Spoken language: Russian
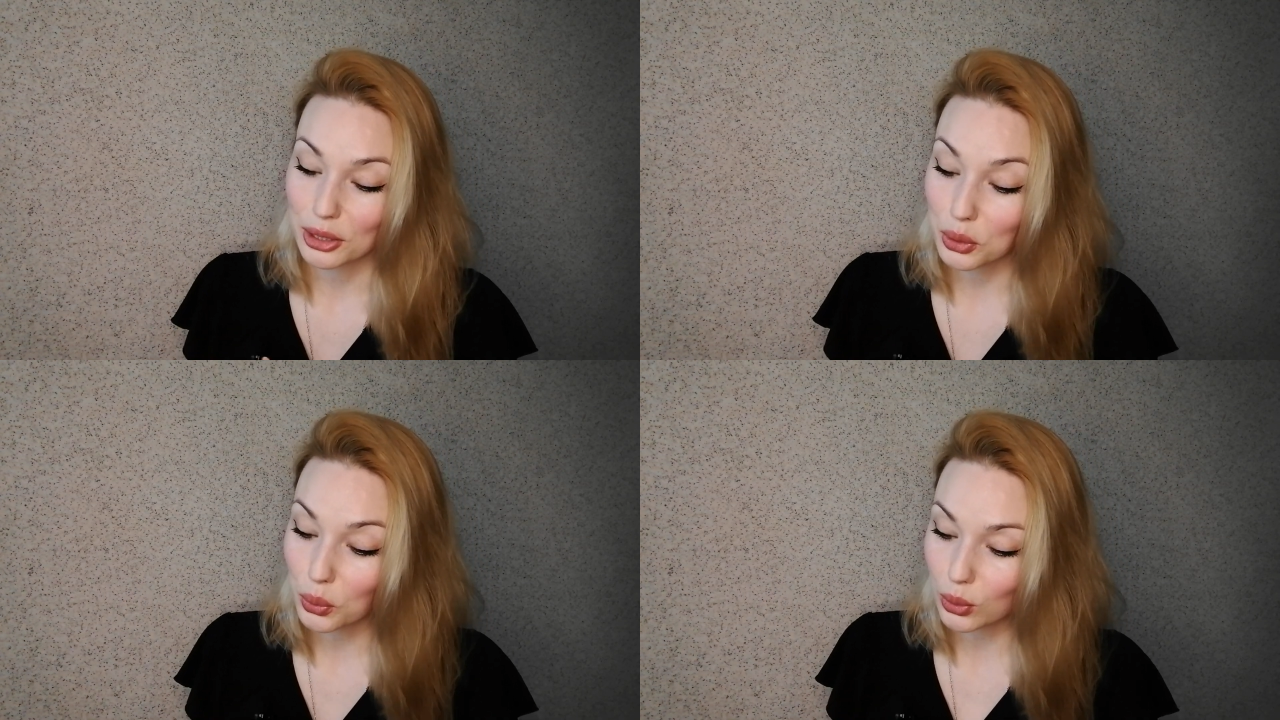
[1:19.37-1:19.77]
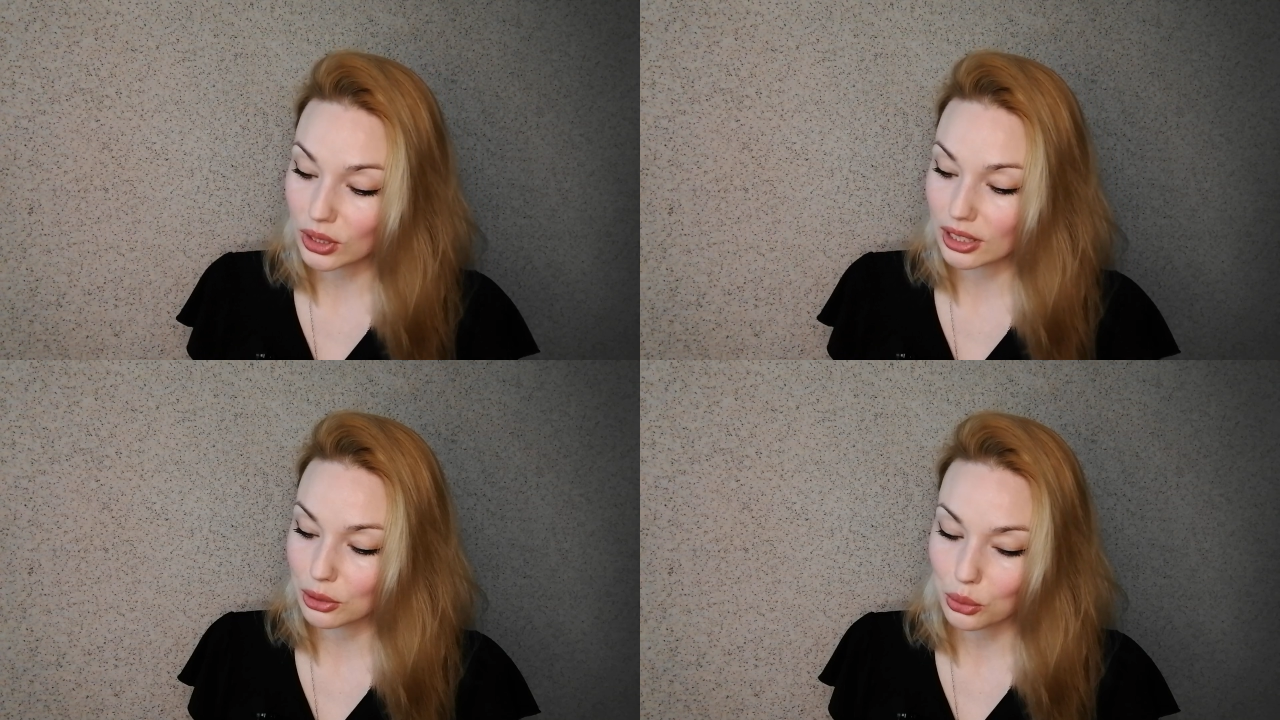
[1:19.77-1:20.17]

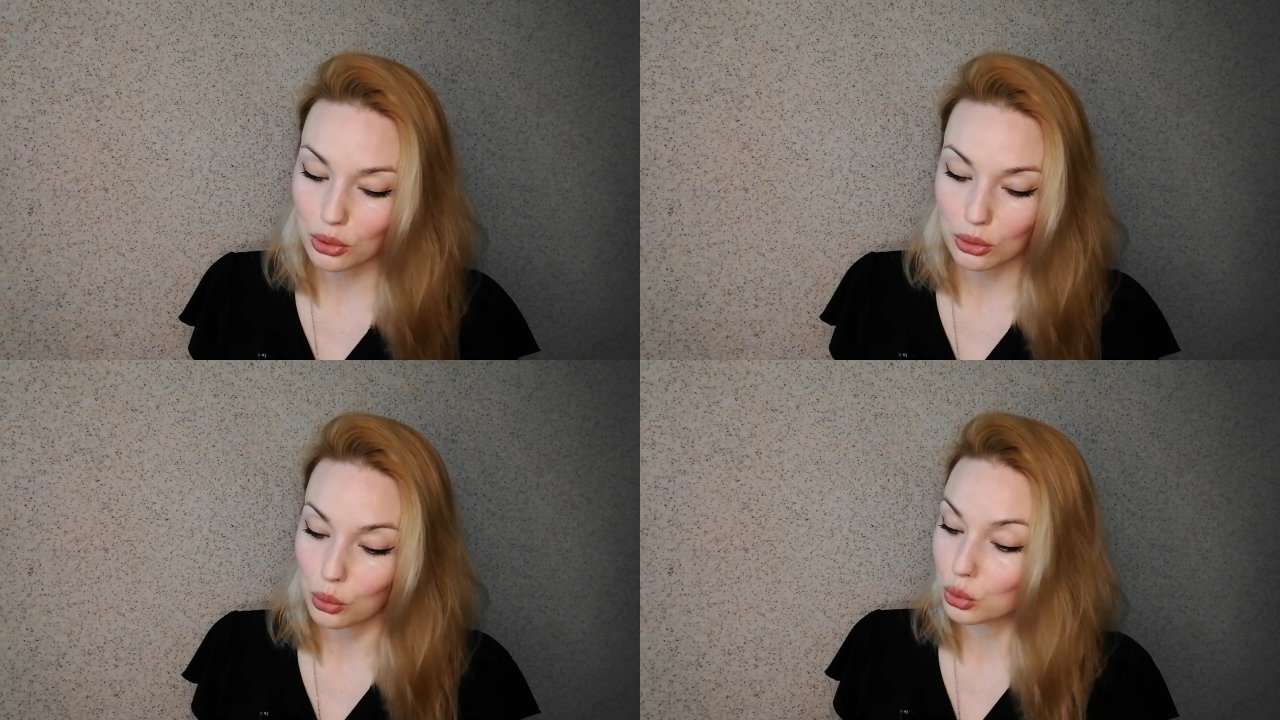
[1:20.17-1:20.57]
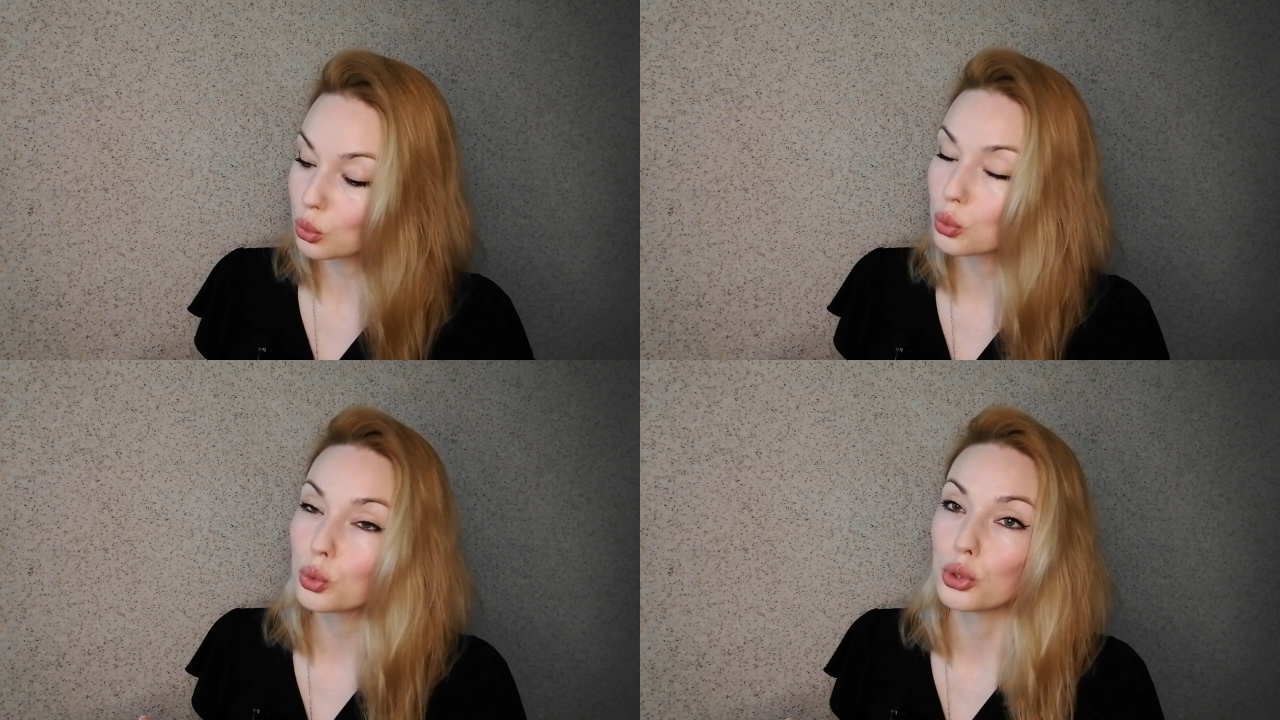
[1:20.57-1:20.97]
долго, но
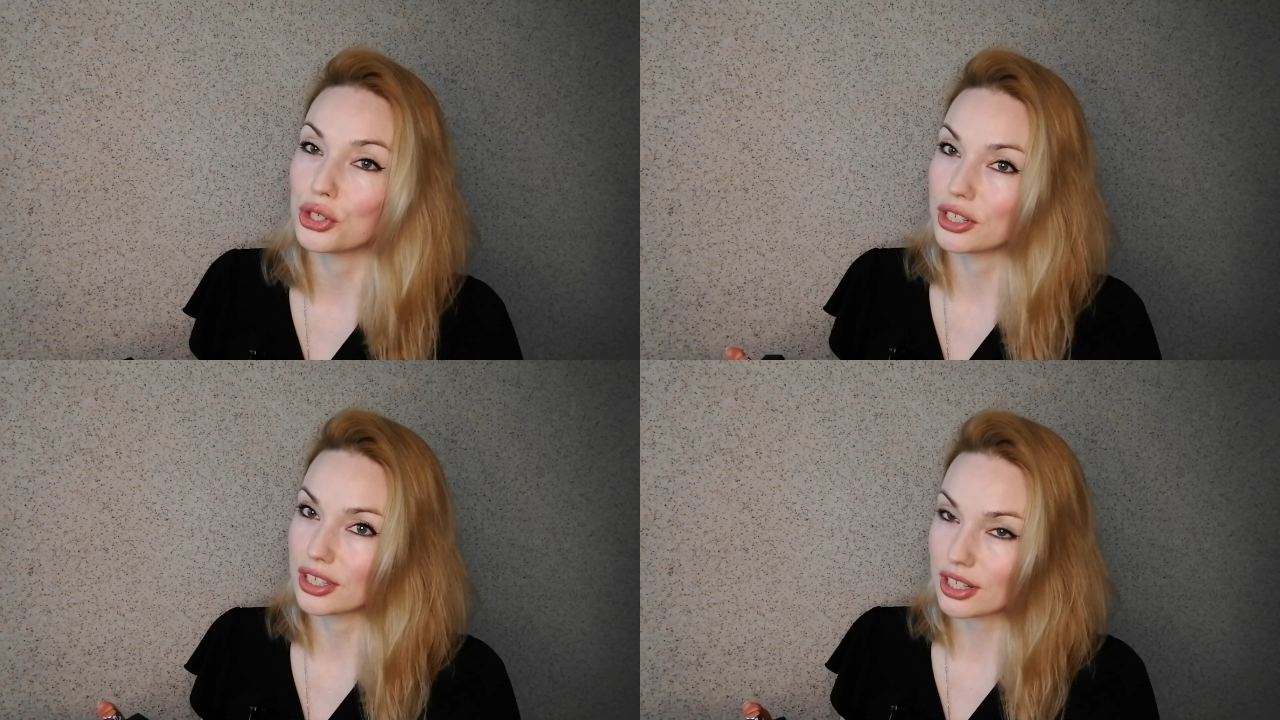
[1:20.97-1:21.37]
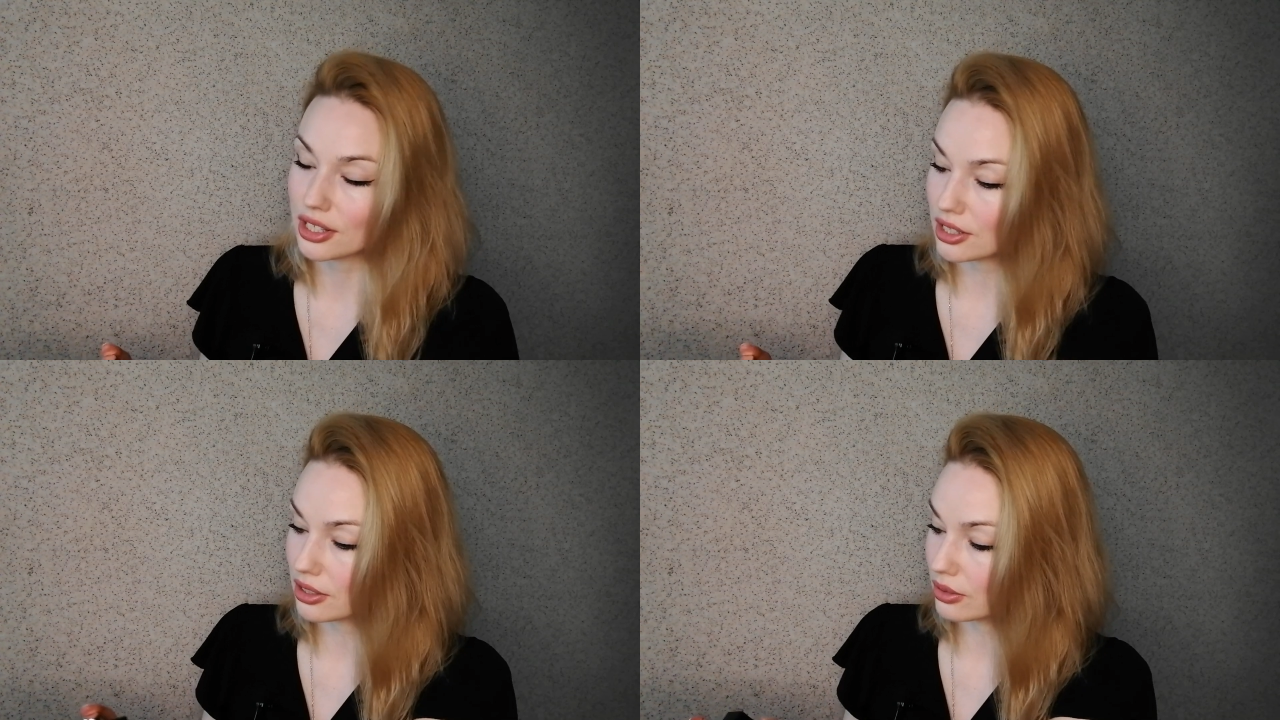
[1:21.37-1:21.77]
он очень
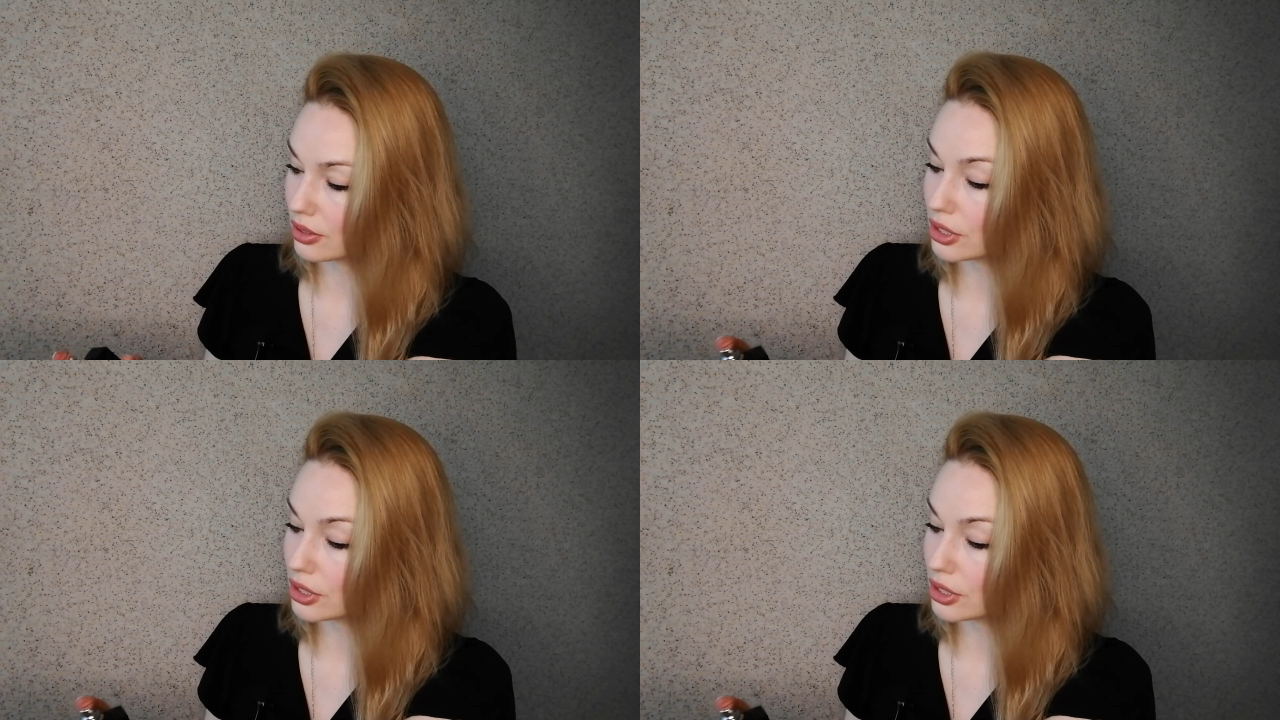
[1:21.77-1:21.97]
красивый.